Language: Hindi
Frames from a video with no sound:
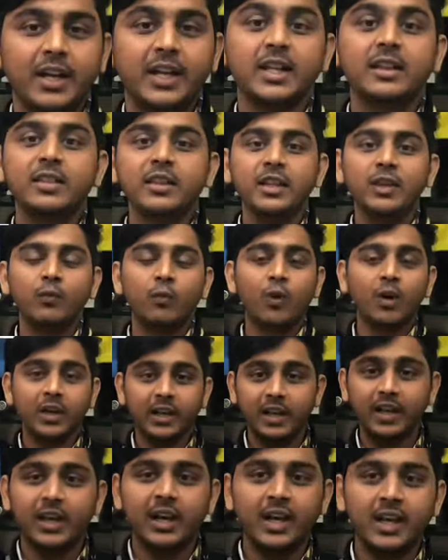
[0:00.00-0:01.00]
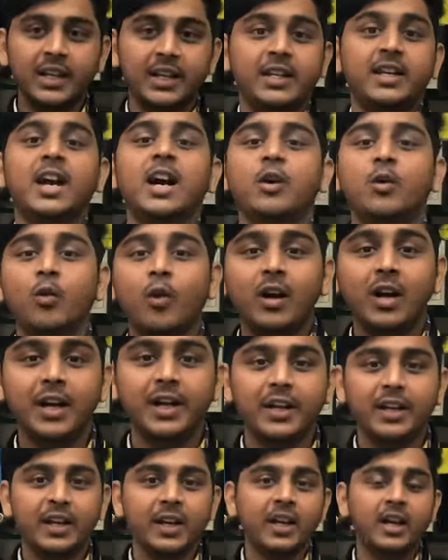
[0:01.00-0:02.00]
कितनी वॉट की है क्या
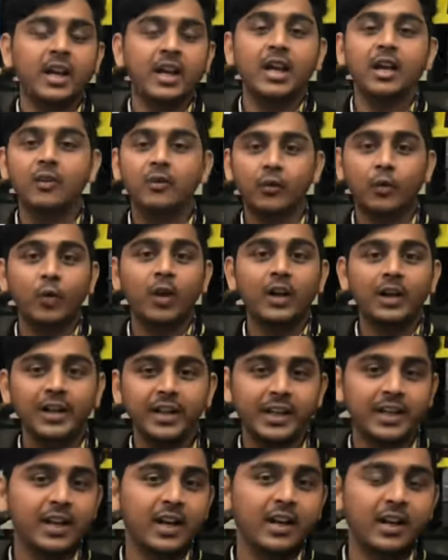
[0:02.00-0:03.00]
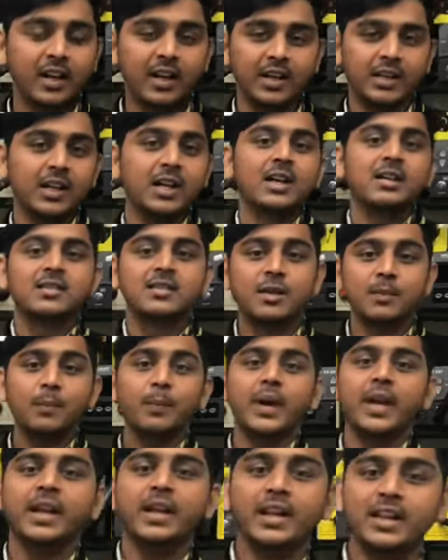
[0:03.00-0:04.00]
क्वालिटी है एयर क्वालिटी क्या है सब
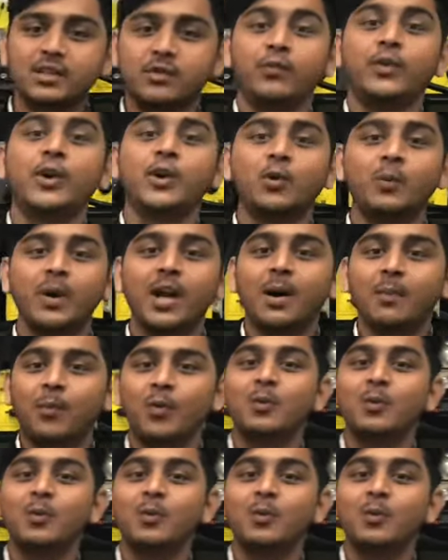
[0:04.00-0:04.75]
मैं नेक्स्ट वीडियो में आपको